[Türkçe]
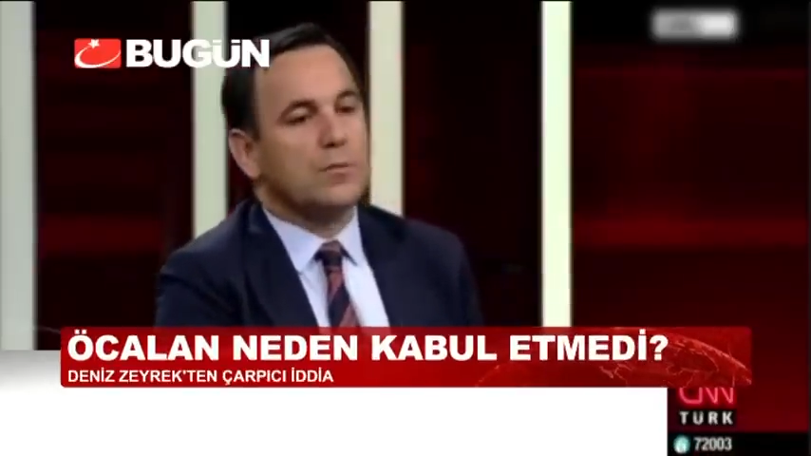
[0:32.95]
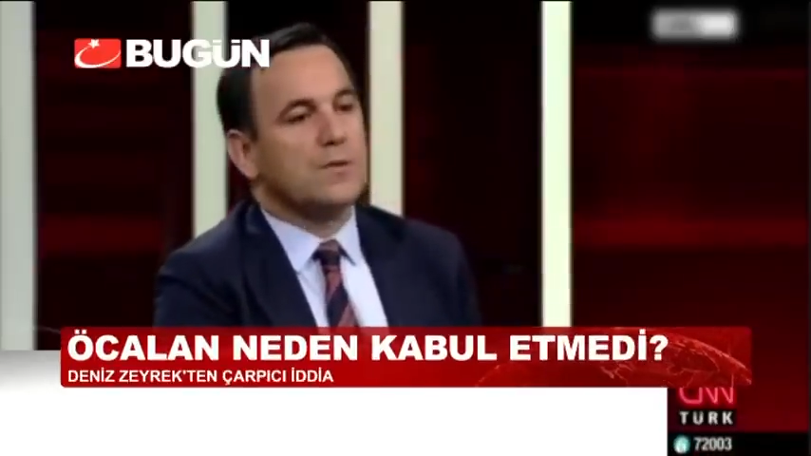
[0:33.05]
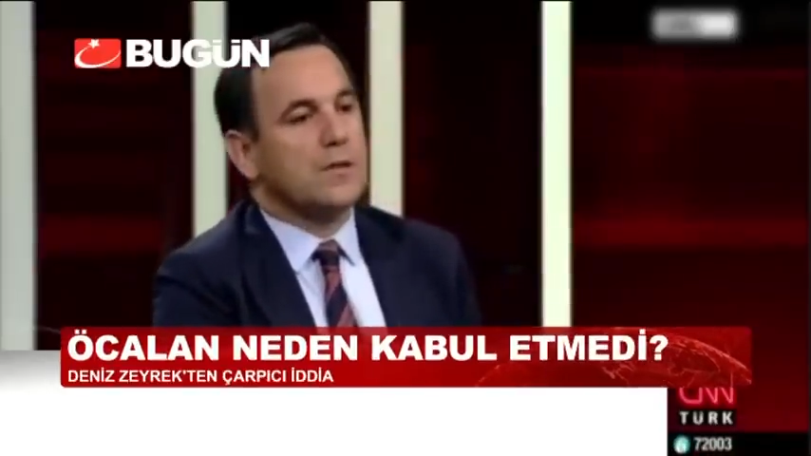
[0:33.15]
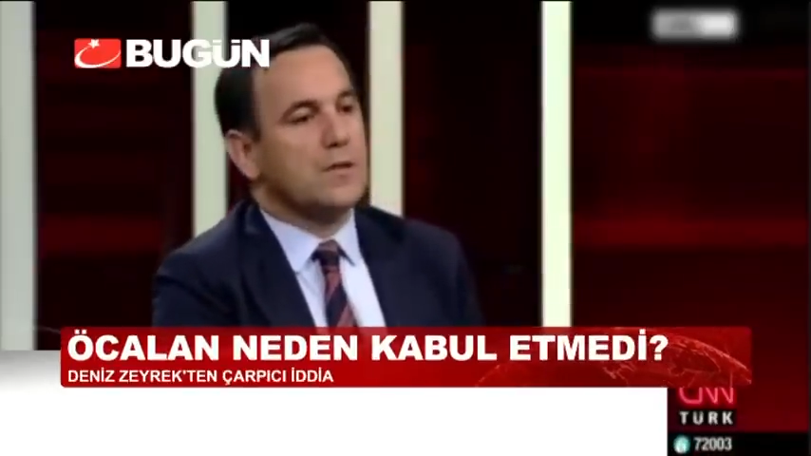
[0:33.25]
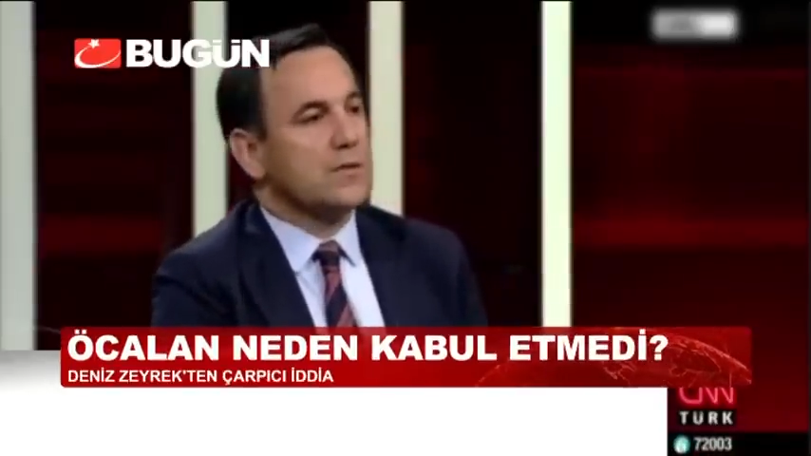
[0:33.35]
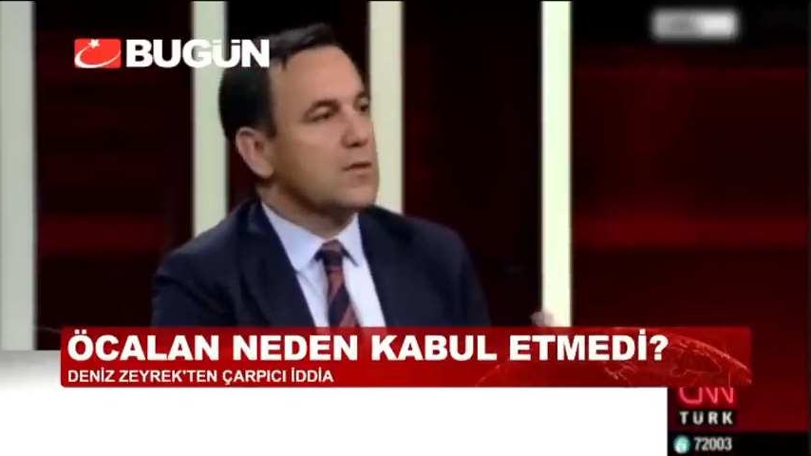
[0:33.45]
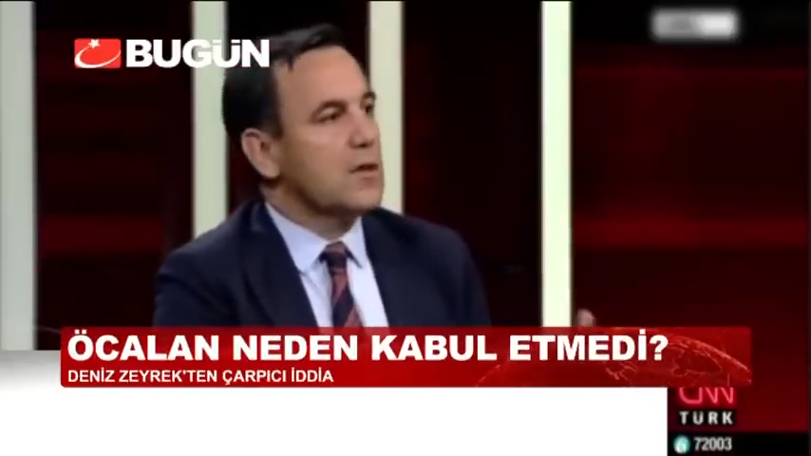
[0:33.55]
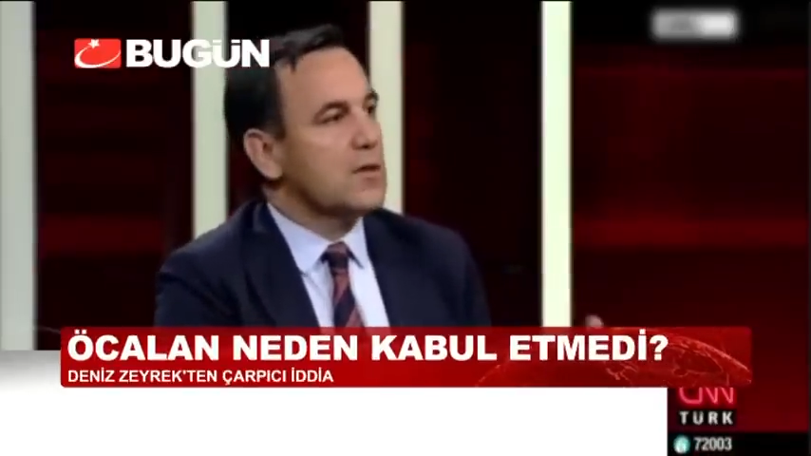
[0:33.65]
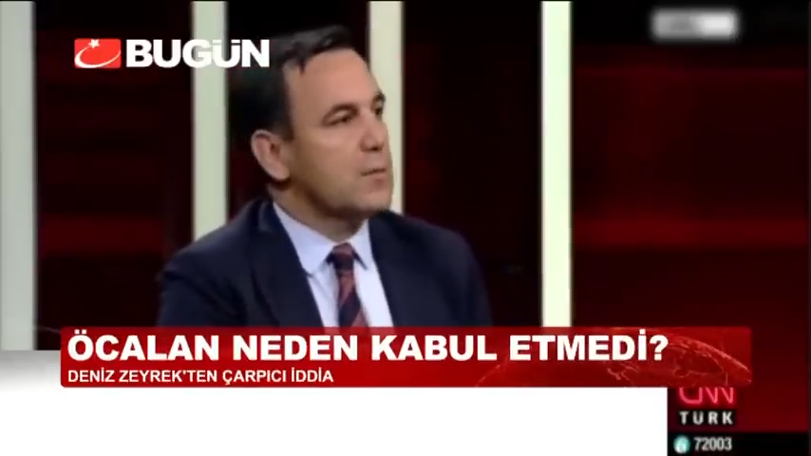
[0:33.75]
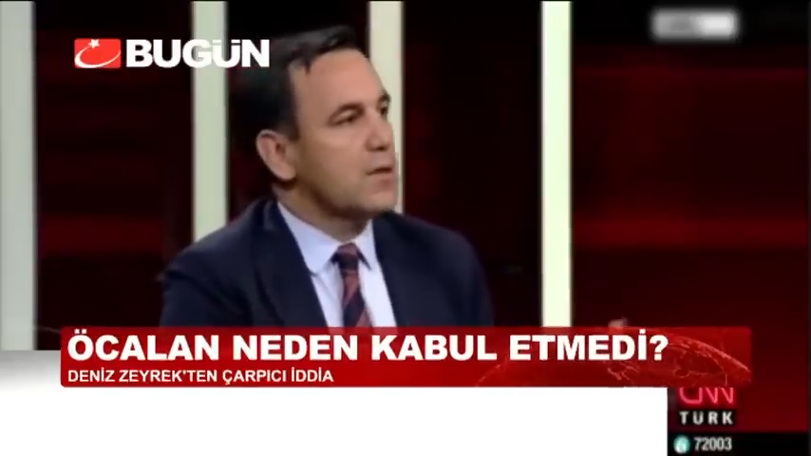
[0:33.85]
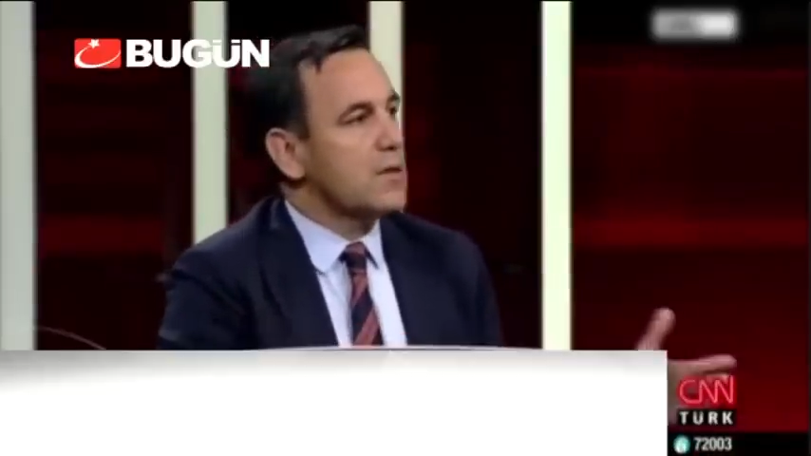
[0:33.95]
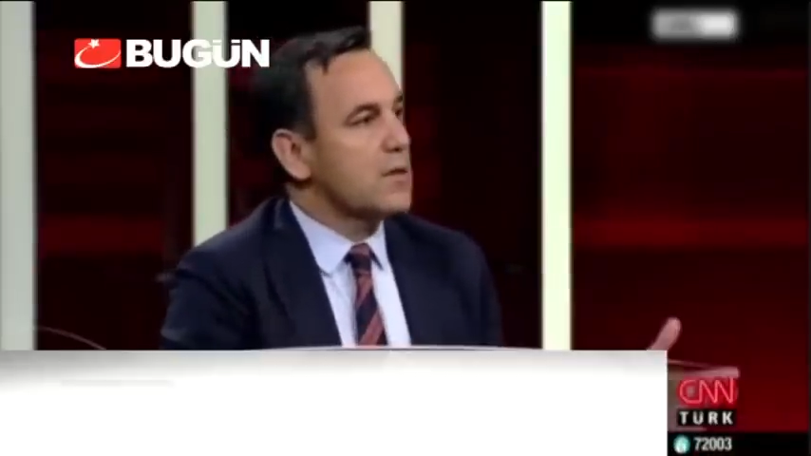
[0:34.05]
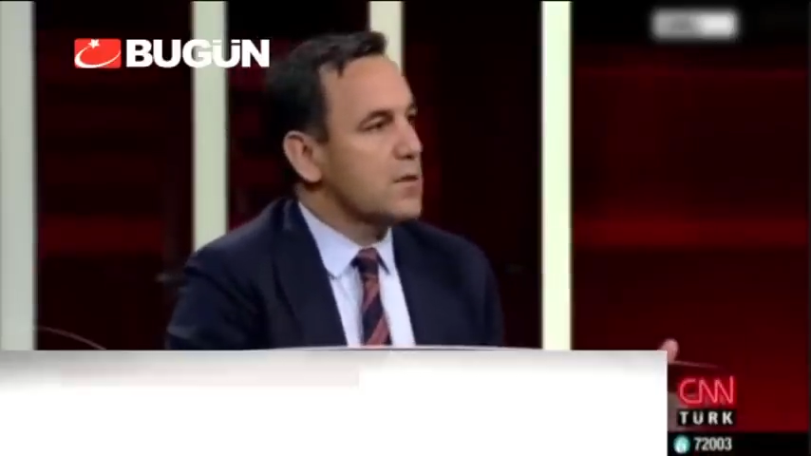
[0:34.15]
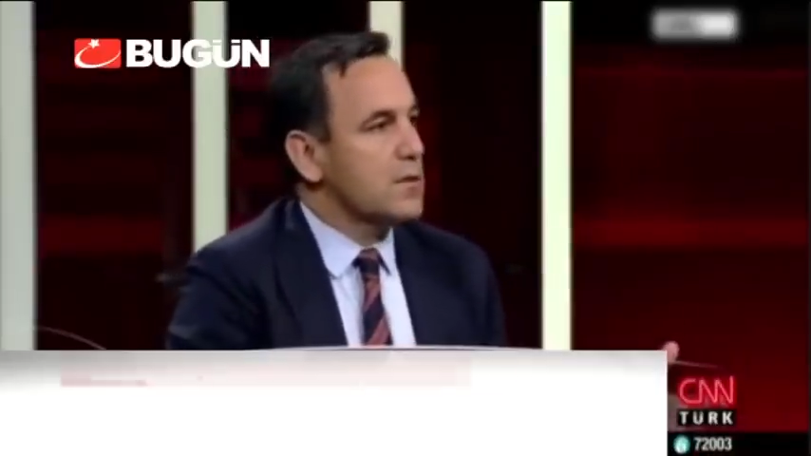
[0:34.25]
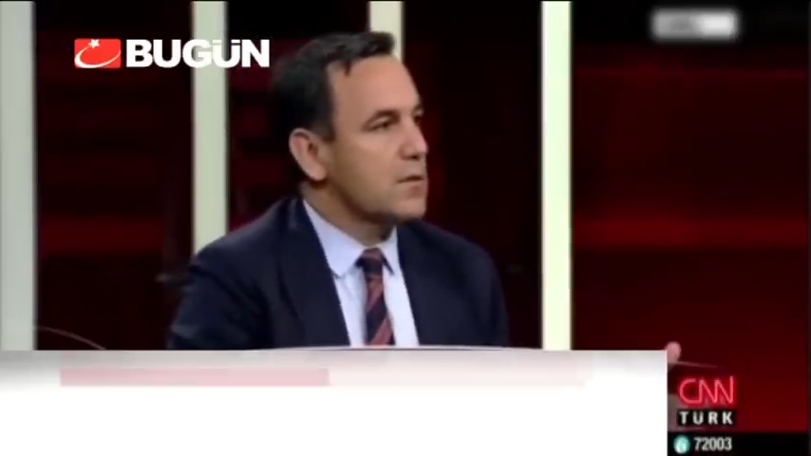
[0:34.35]
bir çağrı
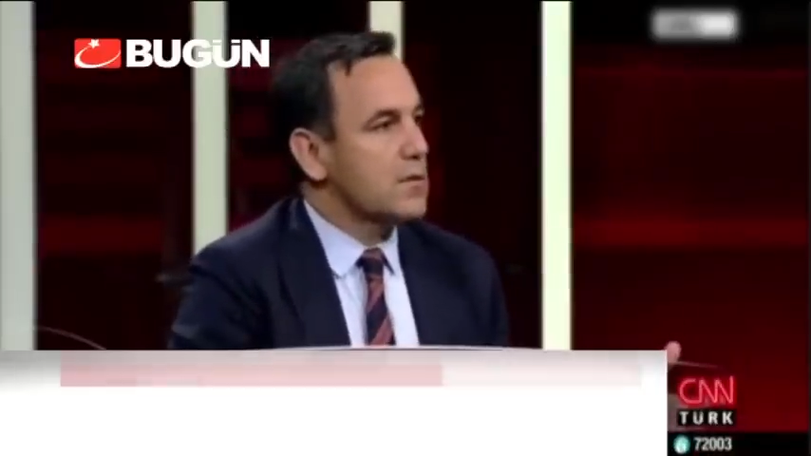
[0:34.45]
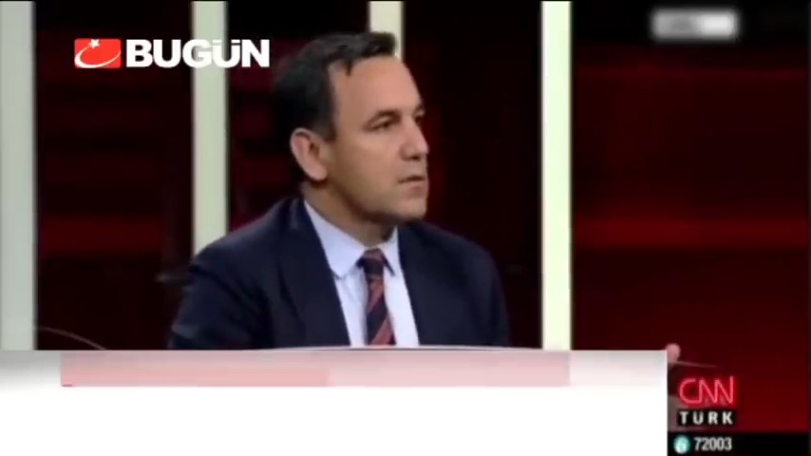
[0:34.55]
beklemeyin.